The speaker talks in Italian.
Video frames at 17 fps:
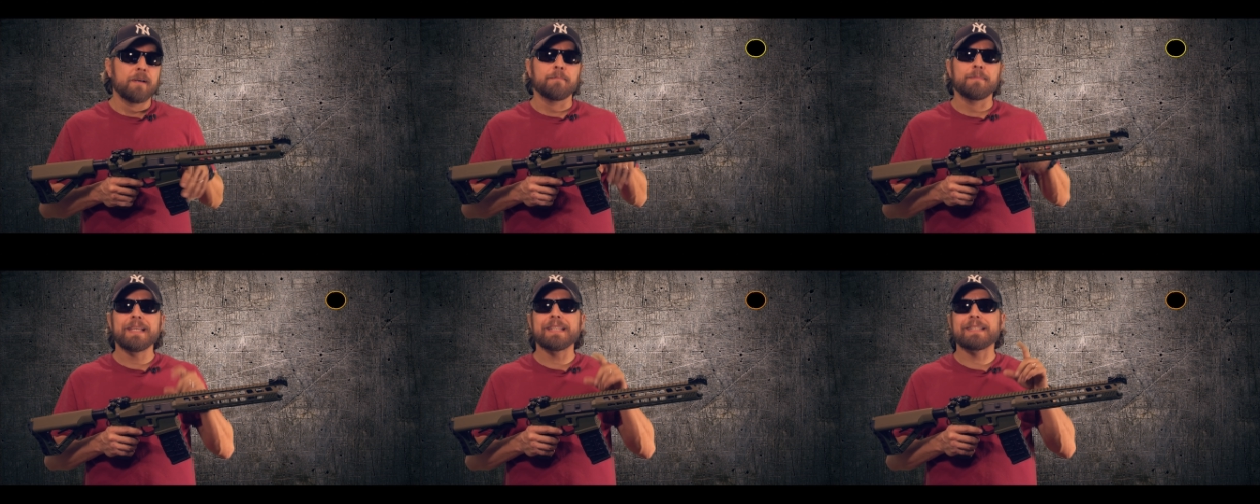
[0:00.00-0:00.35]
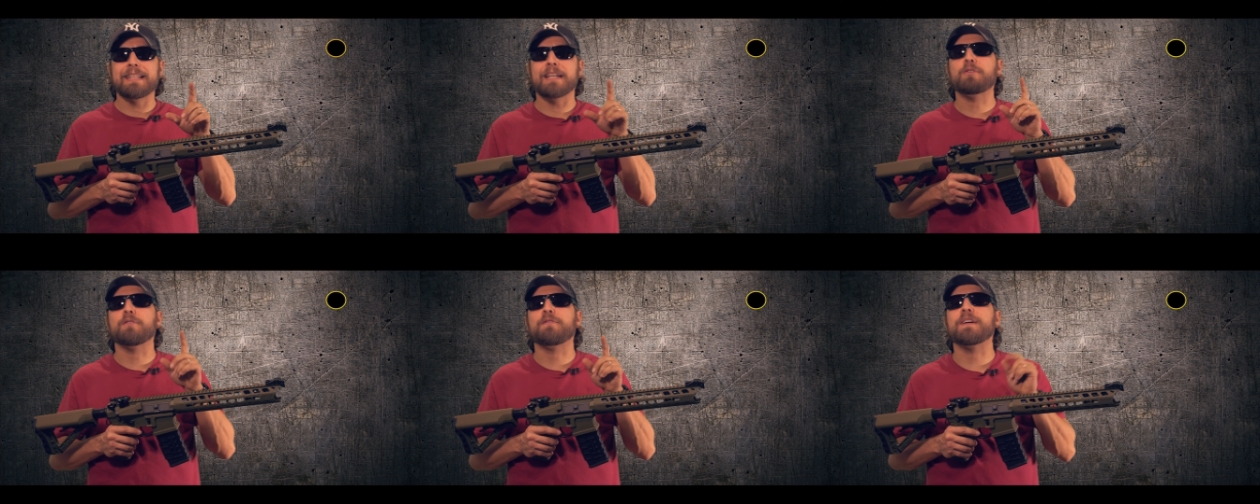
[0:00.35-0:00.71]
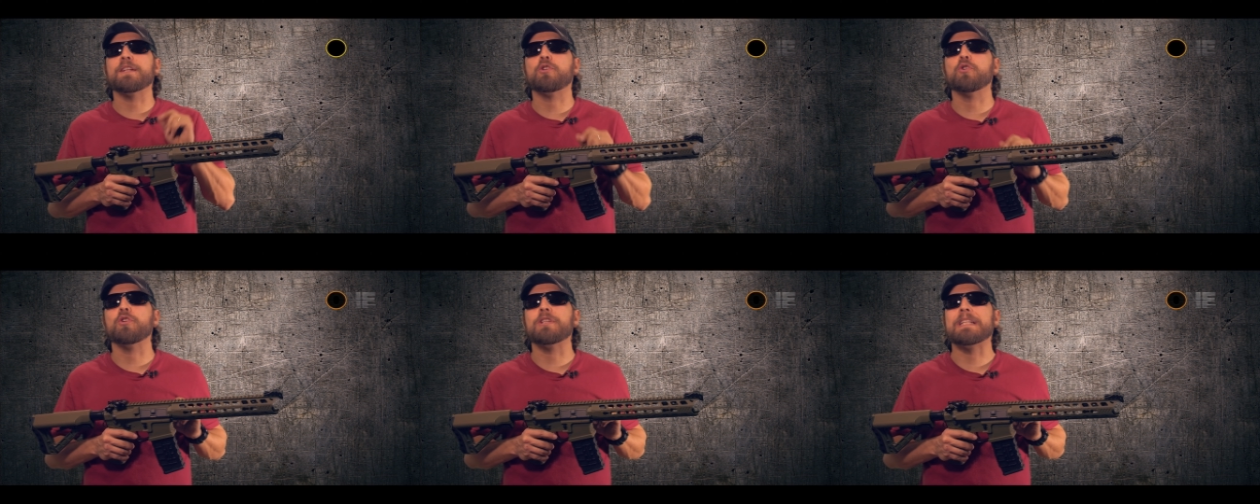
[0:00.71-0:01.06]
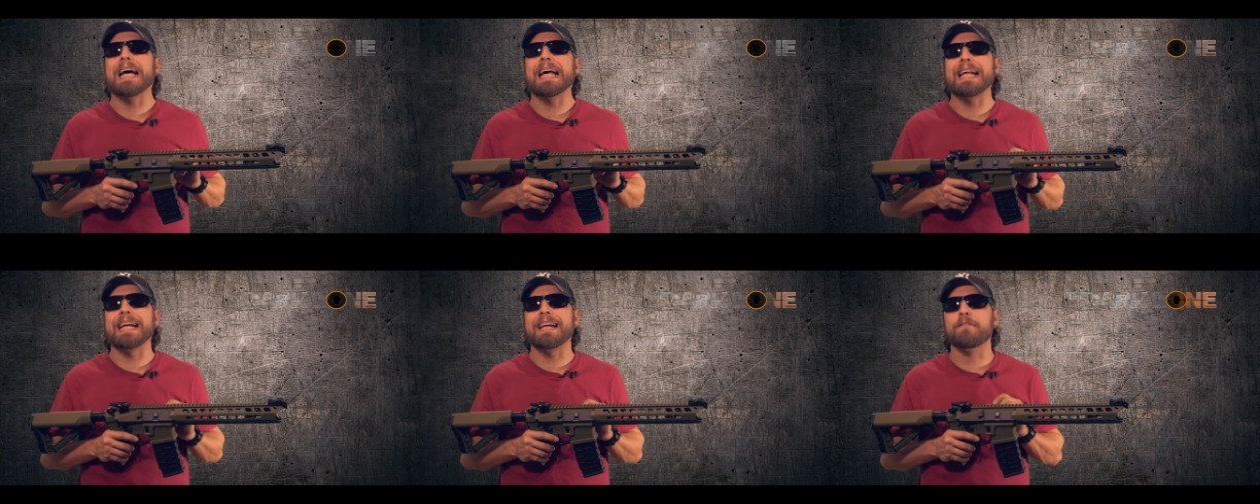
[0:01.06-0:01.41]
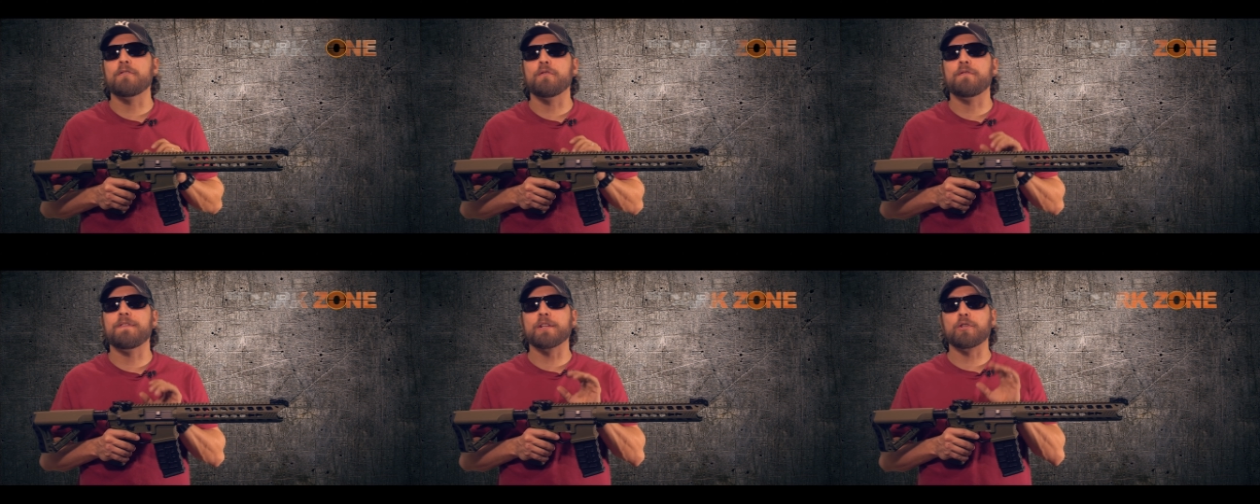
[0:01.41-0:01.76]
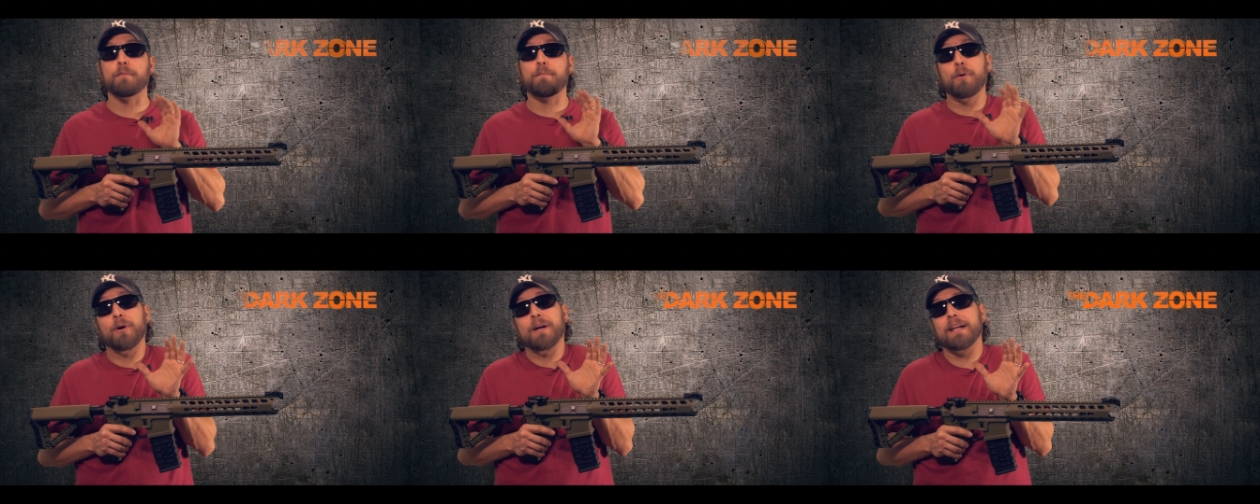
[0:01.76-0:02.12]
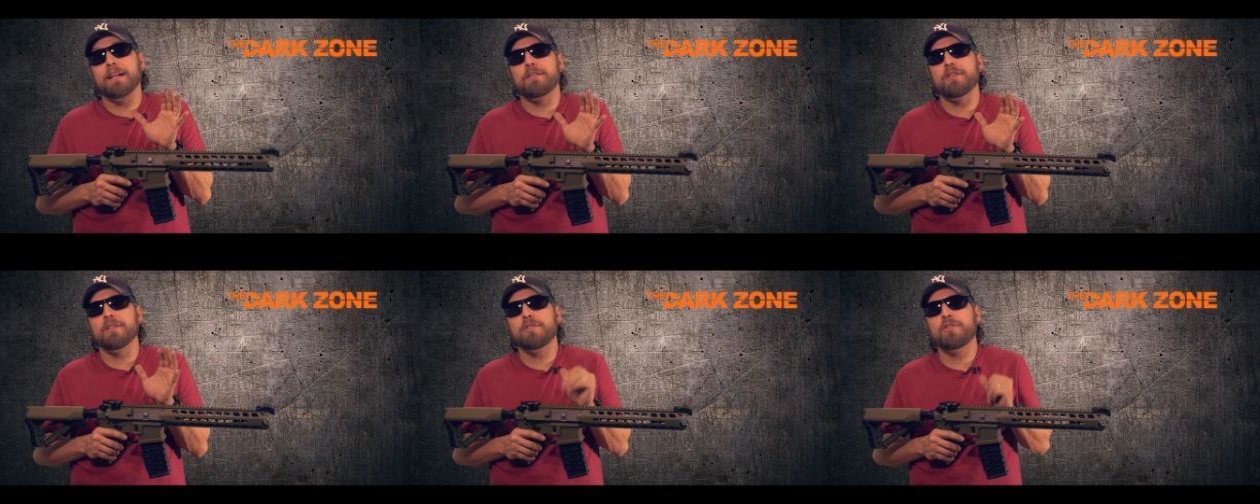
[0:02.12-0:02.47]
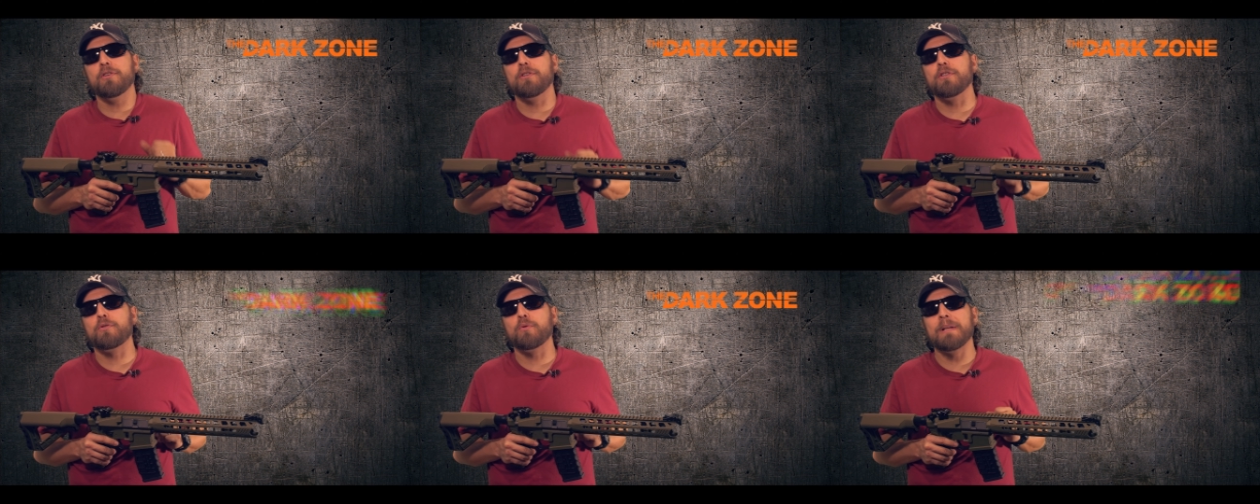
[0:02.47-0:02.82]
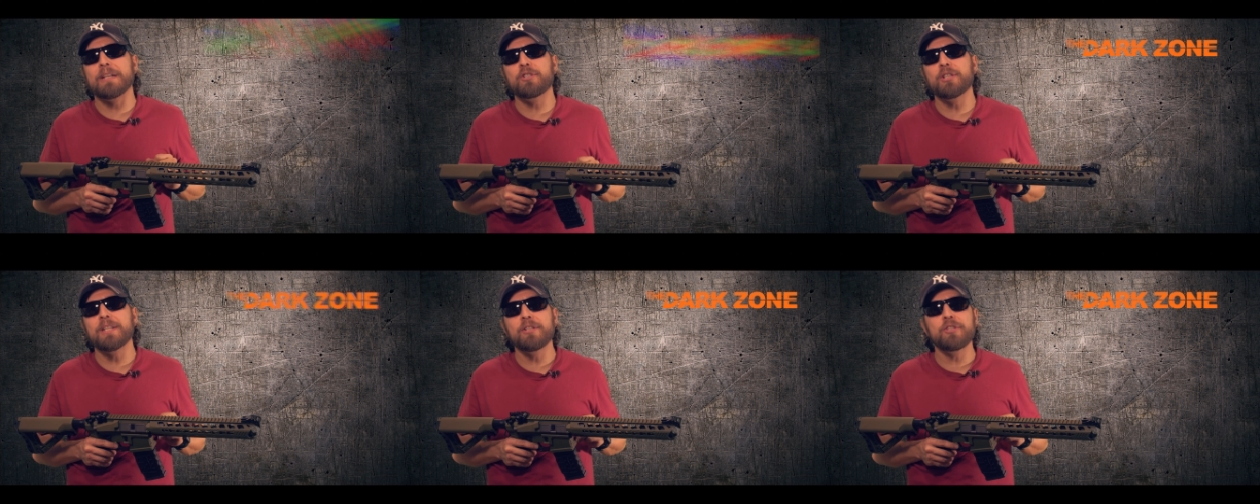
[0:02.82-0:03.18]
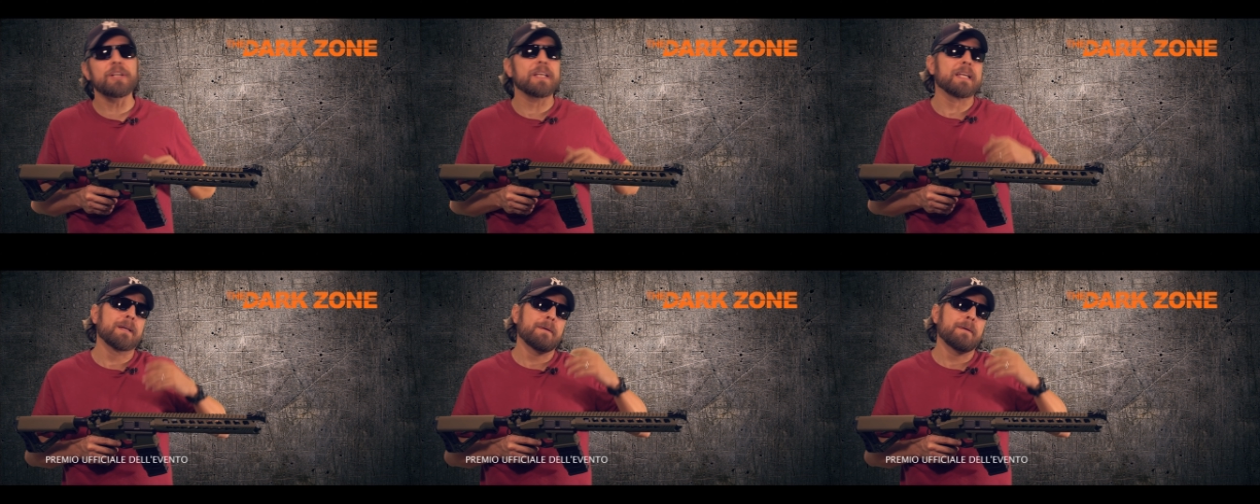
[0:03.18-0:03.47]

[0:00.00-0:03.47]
Mi è stato fatto notare che avevo fatto poche recensioni sulla GNG.